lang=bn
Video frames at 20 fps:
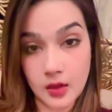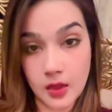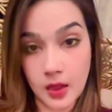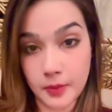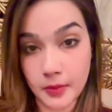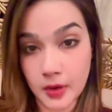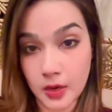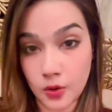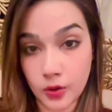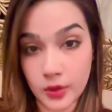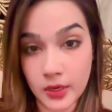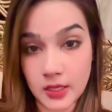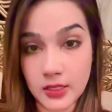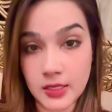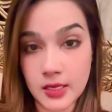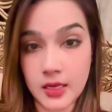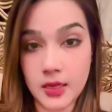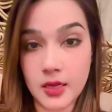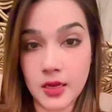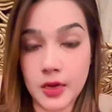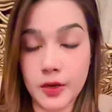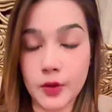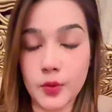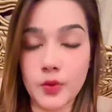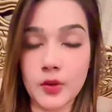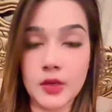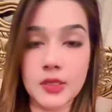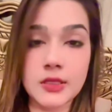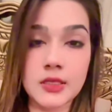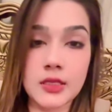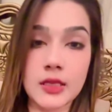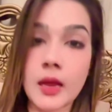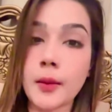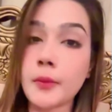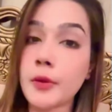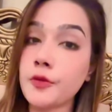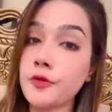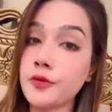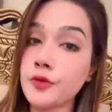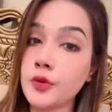আমার অনেক টেক কেয়ার করেছে
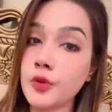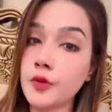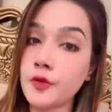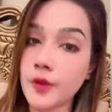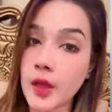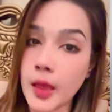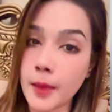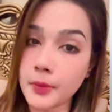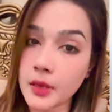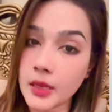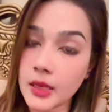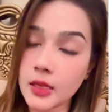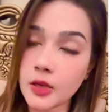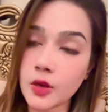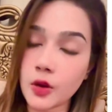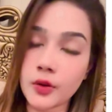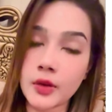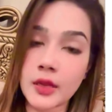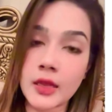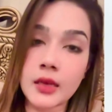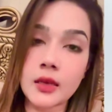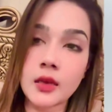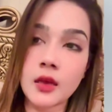আমার ফুল ফ্যামিলির অনেক